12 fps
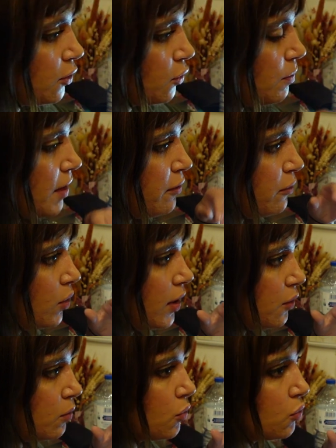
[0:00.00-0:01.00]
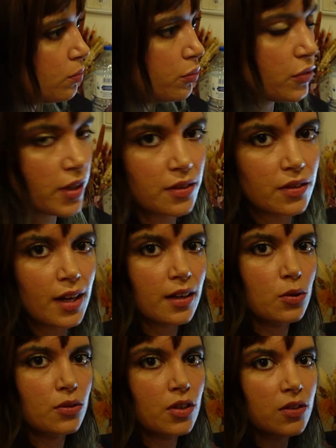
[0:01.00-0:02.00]
que mes voix sont beaucoup plus sincères et
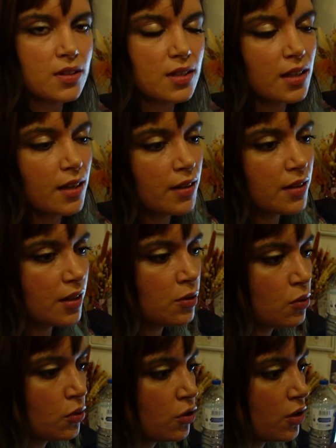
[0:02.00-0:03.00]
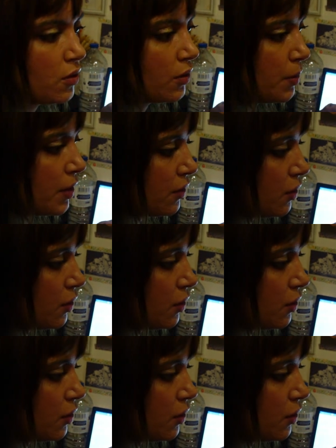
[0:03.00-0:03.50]
authentiques avec cette urgence parce